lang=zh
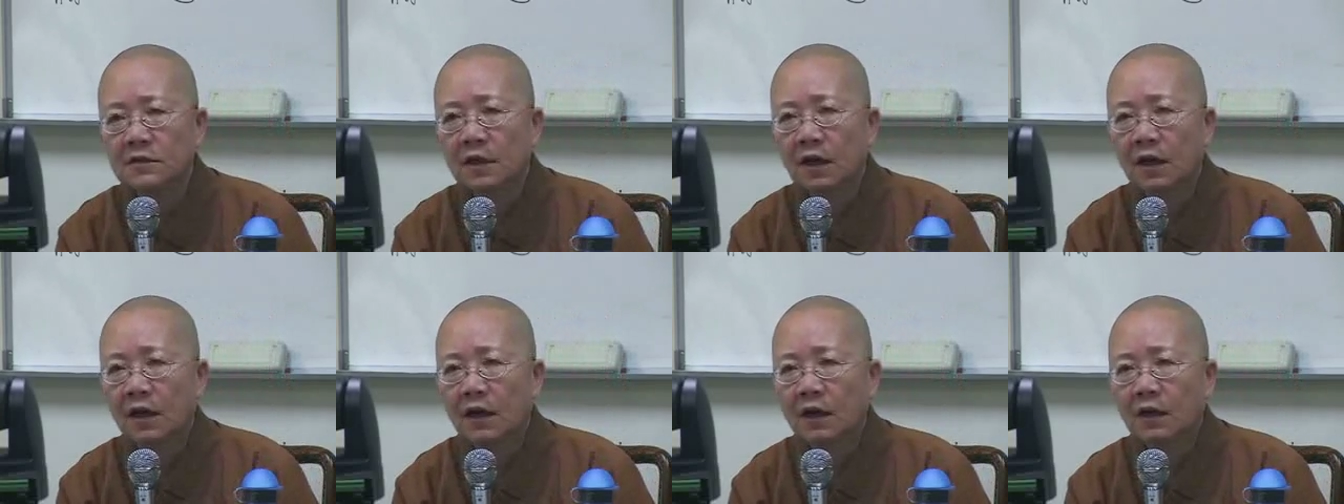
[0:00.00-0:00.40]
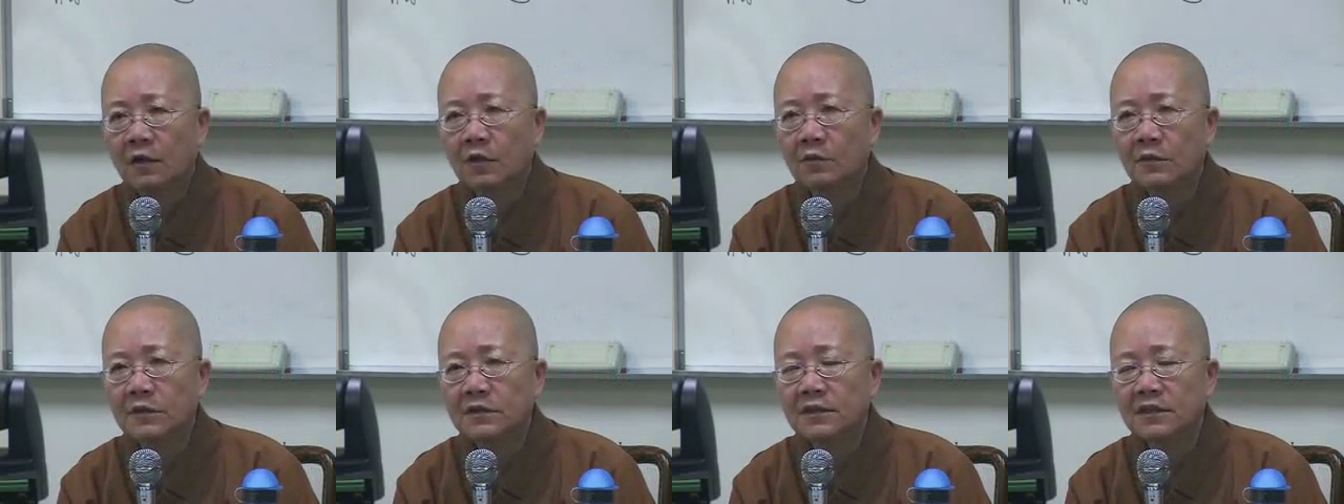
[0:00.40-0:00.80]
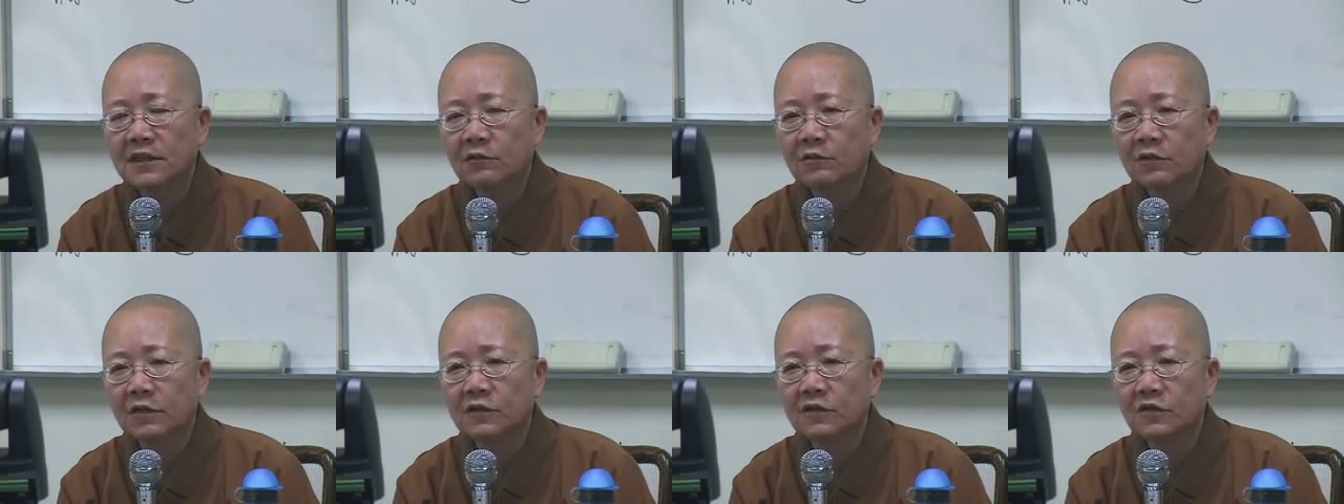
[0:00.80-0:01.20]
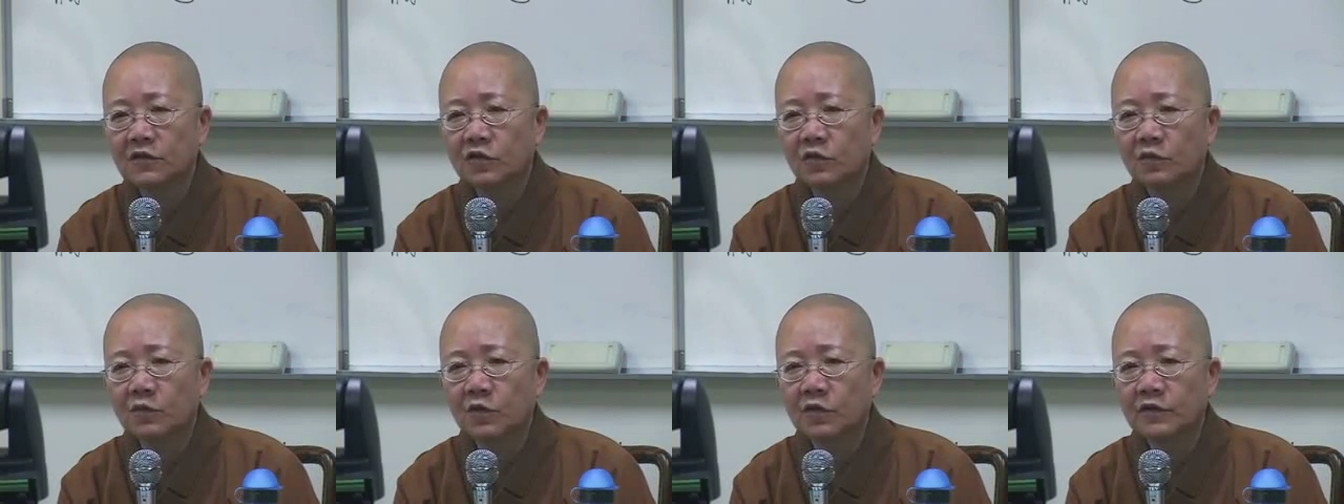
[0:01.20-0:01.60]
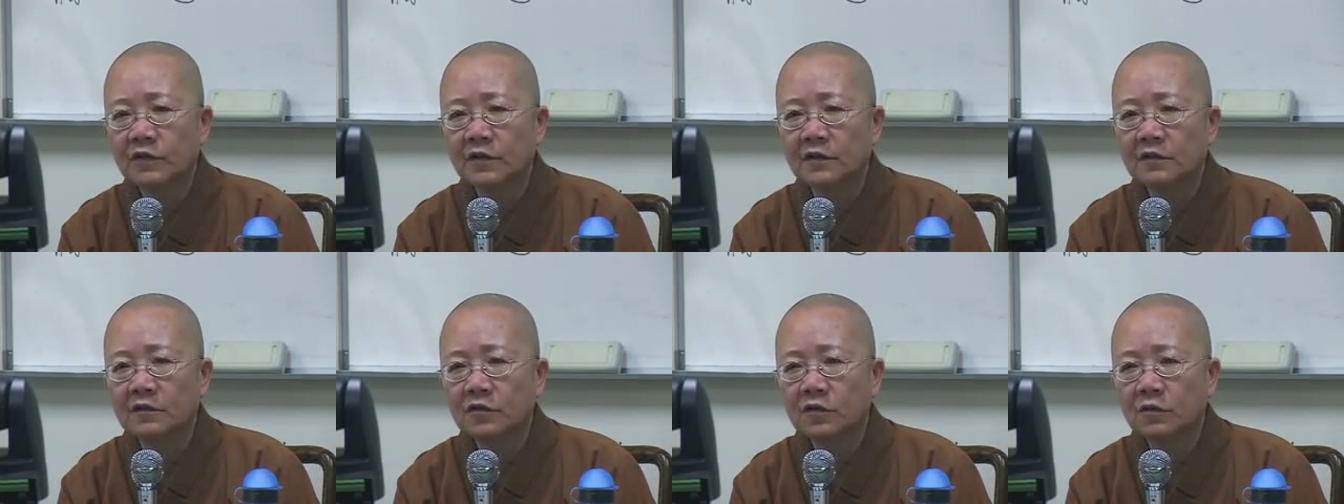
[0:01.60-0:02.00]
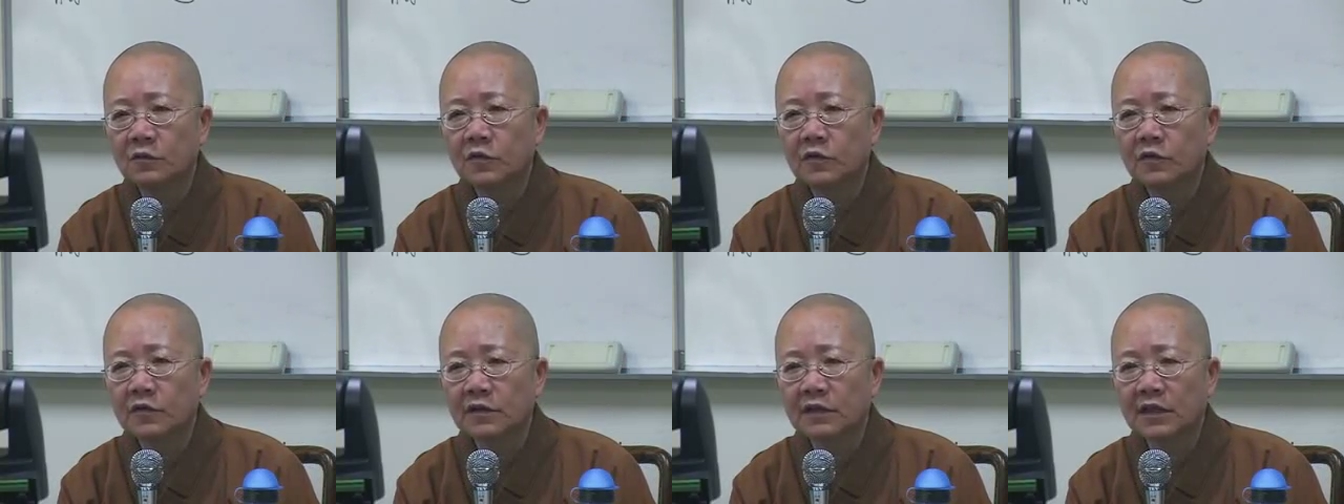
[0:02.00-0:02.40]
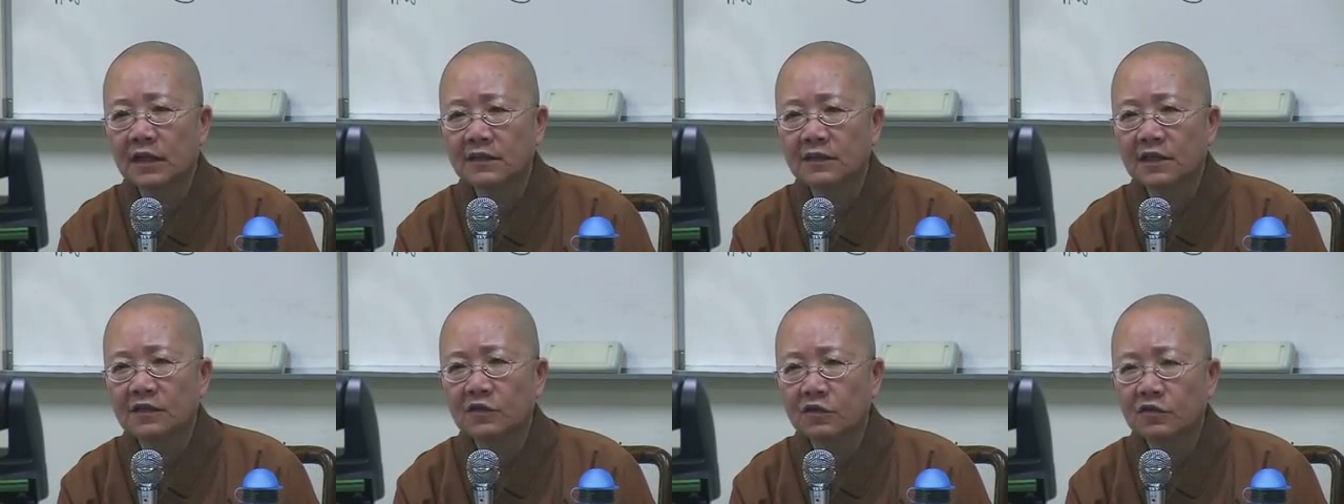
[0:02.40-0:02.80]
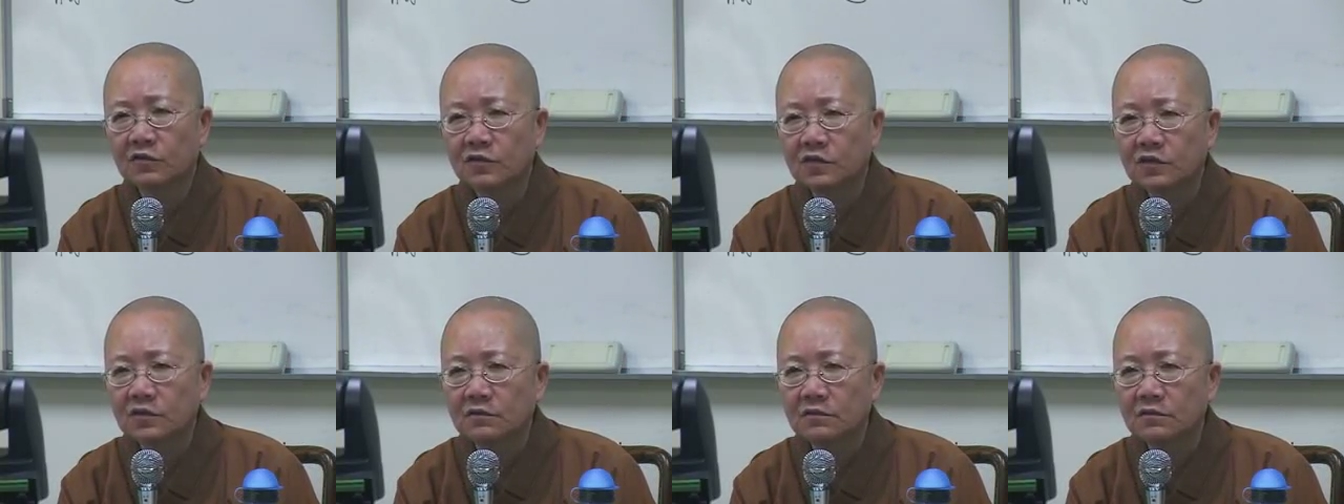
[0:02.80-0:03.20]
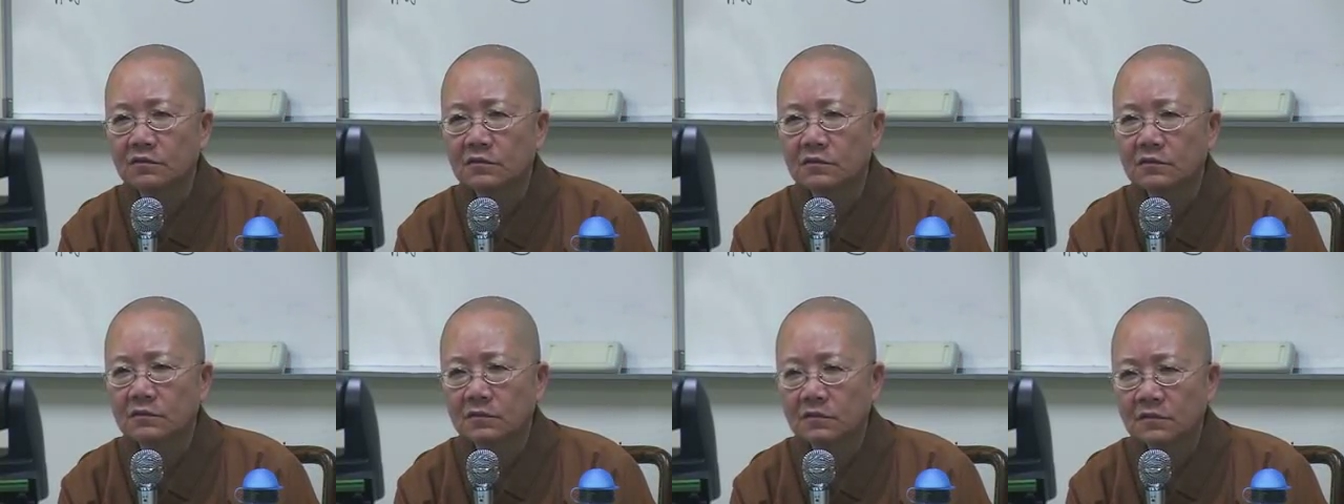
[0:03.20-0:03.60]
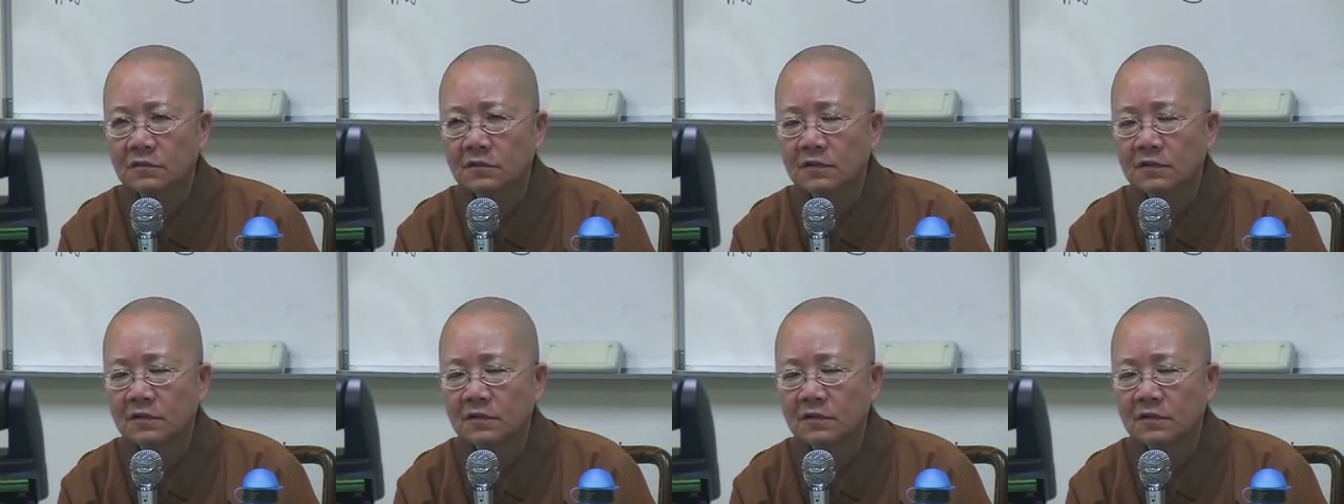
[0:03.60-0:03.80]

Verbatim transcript: 啊，后面竟然挂着东坡的东坡的大江东去，嗯，